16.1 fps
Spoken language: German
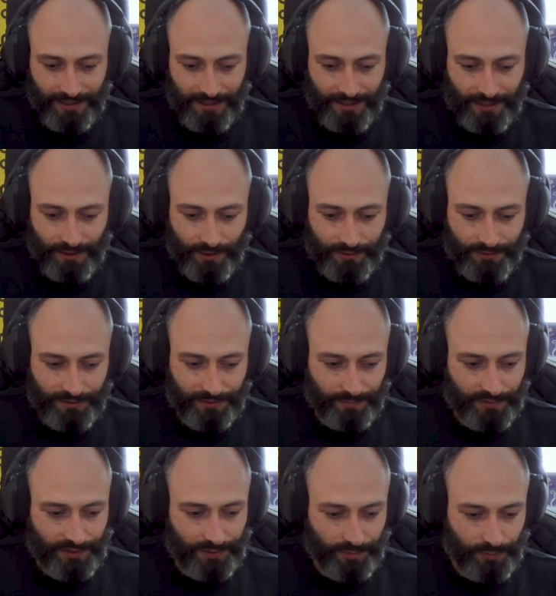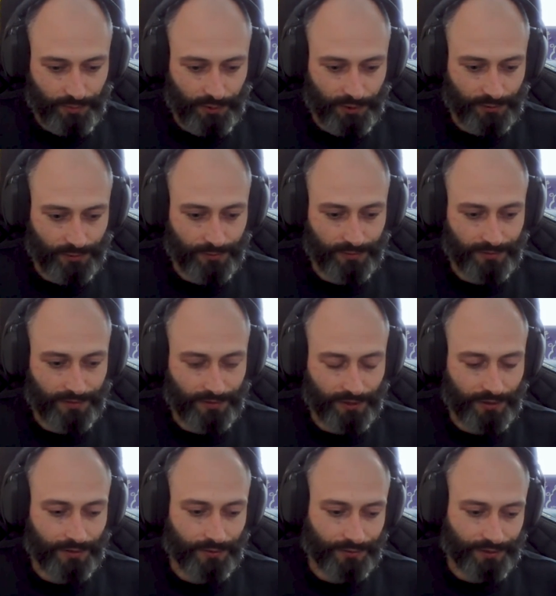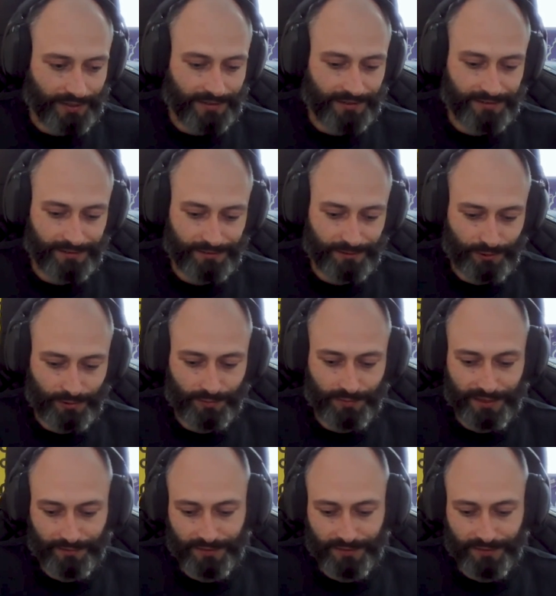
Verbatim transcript: Und die Befürchtung, oder und dann ist es so, ja,